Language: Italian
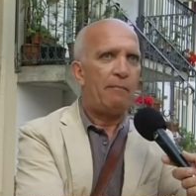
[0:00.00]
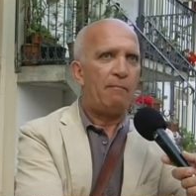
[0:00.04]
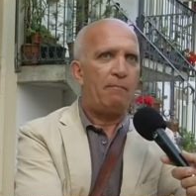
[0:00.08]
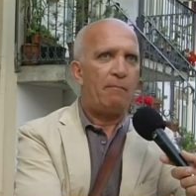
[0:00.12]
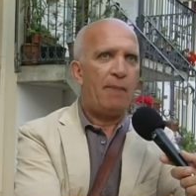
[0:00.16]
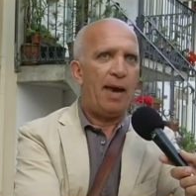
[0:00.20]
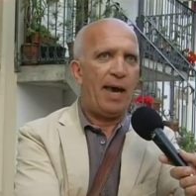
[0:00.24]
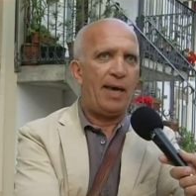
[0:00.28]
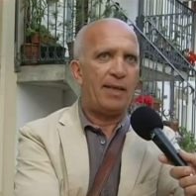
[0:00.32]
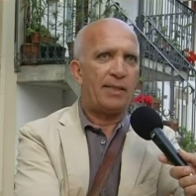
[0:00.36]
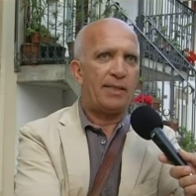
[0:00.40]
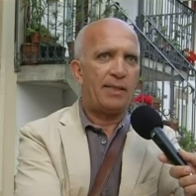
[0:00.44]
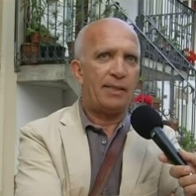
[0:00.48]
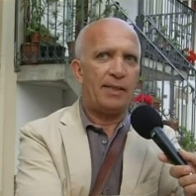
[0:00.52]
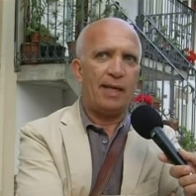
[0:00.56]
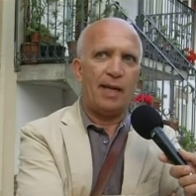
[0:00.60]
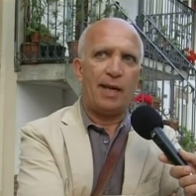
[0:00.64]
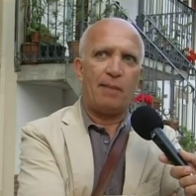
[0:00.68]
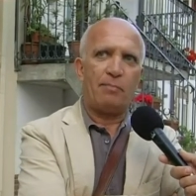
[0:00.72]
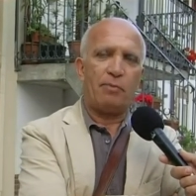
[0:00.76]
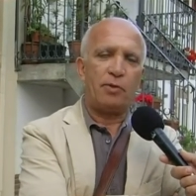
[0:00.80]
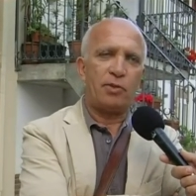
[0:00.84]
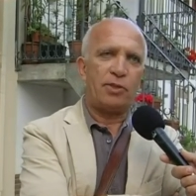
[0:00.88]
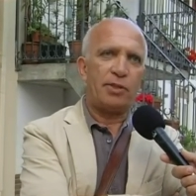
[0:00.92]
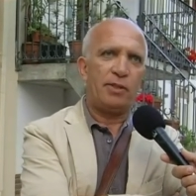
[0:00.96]
ma si dà
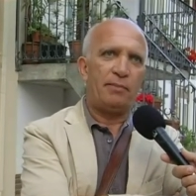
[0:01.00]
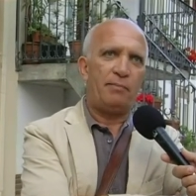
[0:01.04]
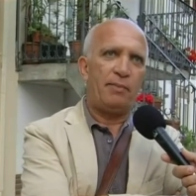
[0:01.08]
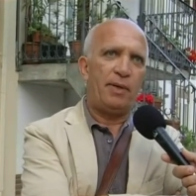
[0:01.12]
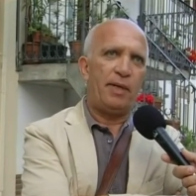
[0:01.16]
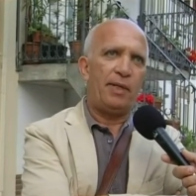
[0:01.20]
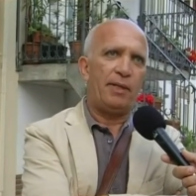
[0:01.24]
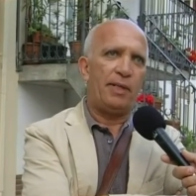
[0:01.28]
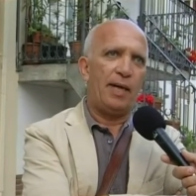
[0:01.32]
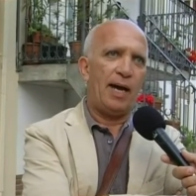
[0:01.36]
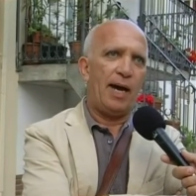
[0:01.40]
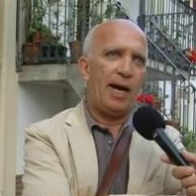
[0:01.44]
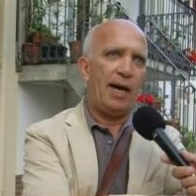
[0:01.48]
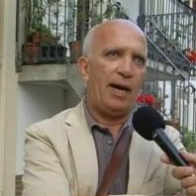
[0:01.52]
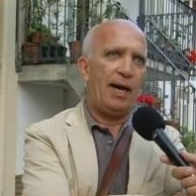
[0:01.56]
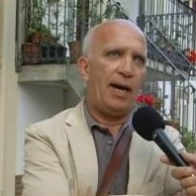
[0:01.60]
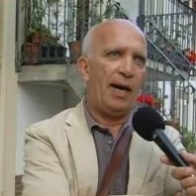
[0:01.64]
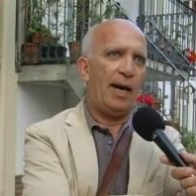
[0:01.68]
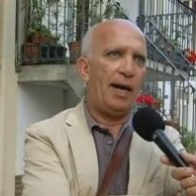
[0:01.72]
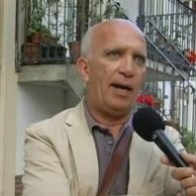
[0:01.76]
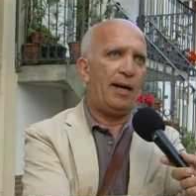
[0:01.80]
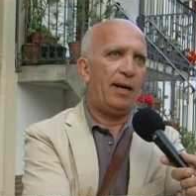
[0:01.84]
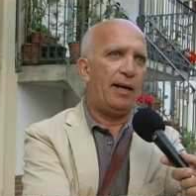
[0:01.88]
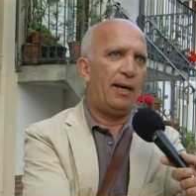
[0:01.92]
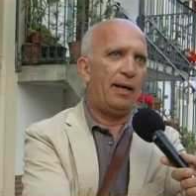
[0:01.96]
la possibilità
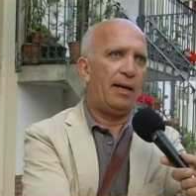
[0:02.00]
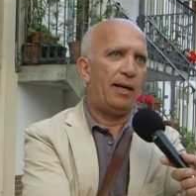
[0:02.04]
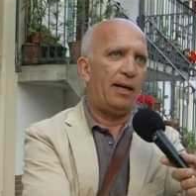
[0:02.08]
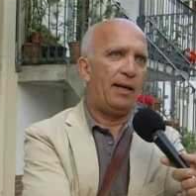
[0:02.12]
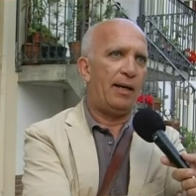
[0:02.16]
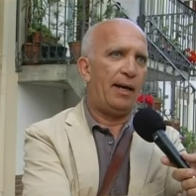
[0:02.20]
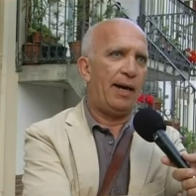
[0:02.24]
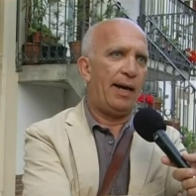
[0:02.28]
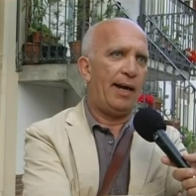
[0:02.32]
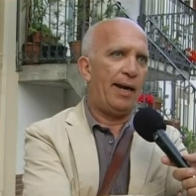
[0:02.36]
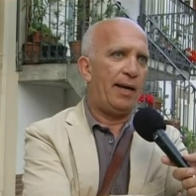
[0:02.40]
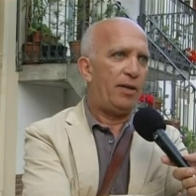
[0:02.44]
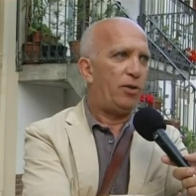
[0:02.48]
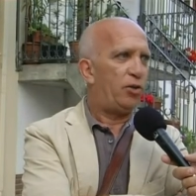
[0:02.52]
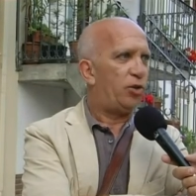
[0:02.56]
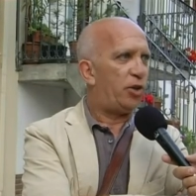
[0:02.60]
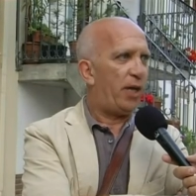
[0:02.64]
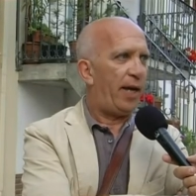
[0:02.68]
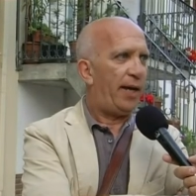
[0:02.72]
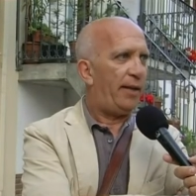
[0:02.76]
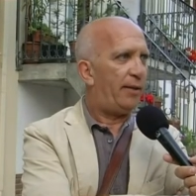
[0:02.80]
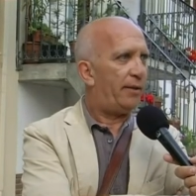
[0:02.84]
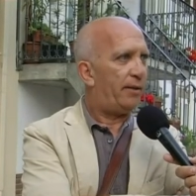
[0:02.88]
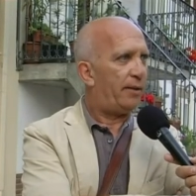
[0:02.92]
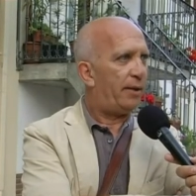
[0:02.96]
al, alla
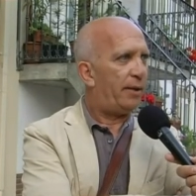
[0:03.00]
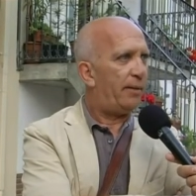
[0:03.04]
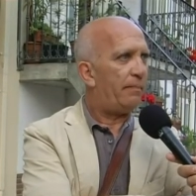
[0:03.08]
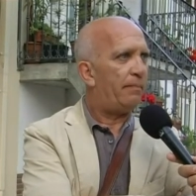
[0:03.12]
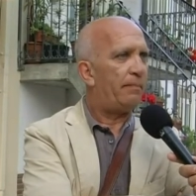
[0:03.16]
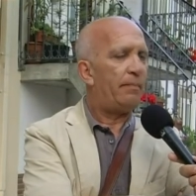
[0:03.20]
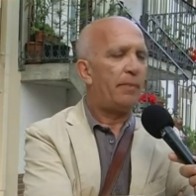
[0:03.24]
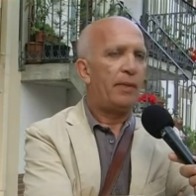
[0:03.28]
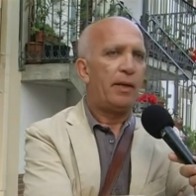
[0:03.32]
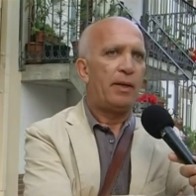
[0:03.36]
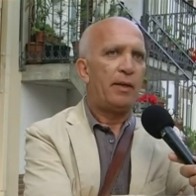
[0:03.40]
gente